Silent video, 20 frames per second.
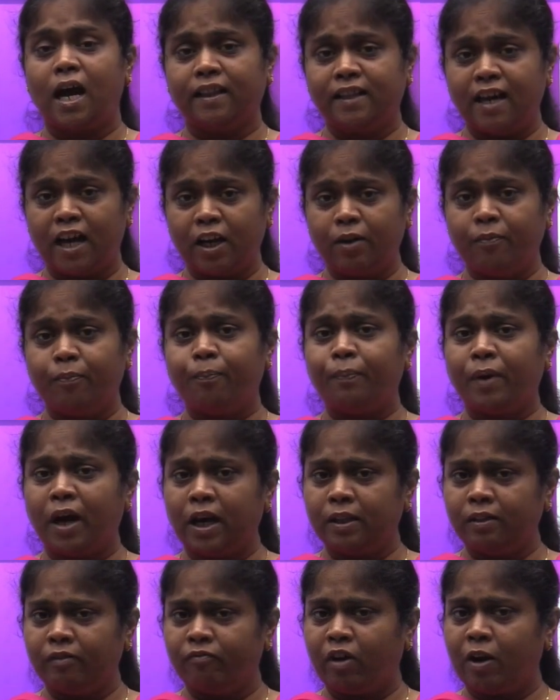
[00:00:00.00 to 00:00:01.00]
దాని
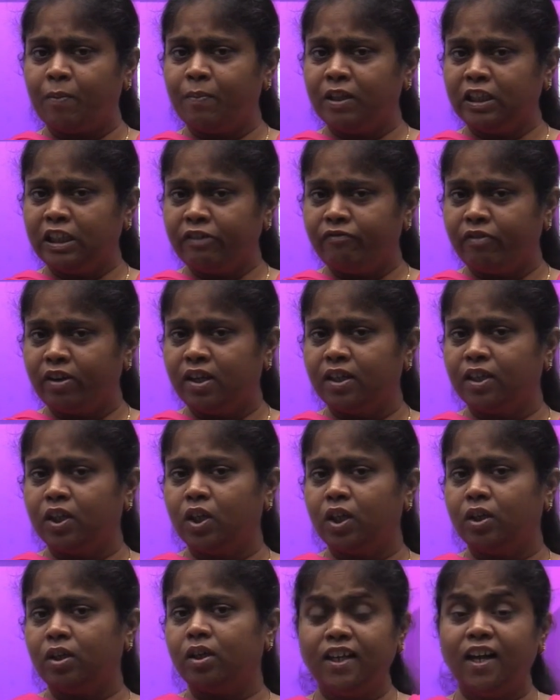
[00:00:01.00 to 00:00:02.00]
అది వన్ మంత్
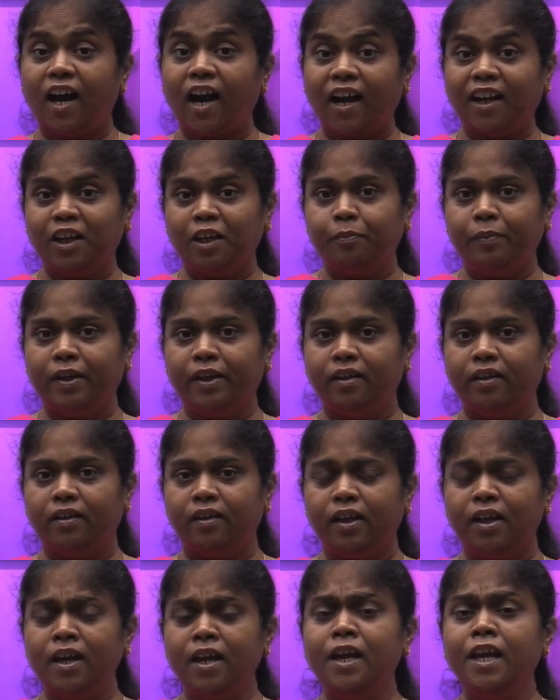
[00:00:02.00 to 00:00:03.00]
ఇవ్వడానికి కారణం ఏంటంటే